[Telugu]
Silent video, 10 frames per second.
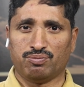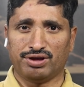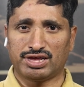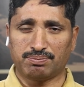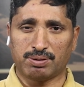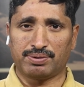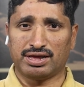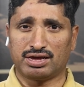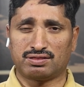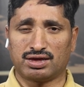బీజేపీ
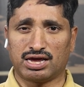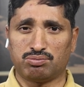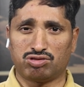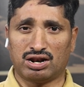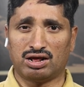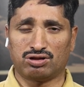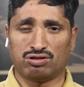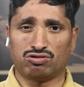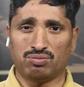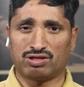ప్లే చేసే గేమ్స్ ఎలా
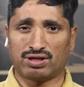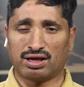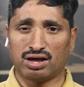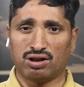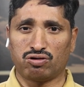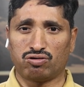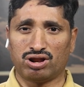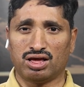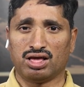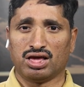తెలుసు మన తెలంగాణలో
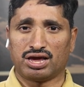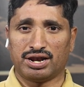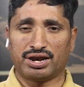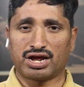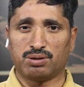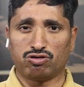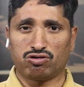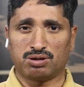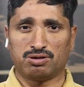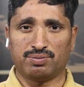కూడా ఎన్నికల
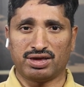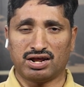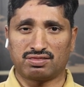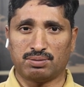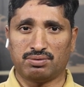ముందు కొంతమంది బీఆర్ఎస్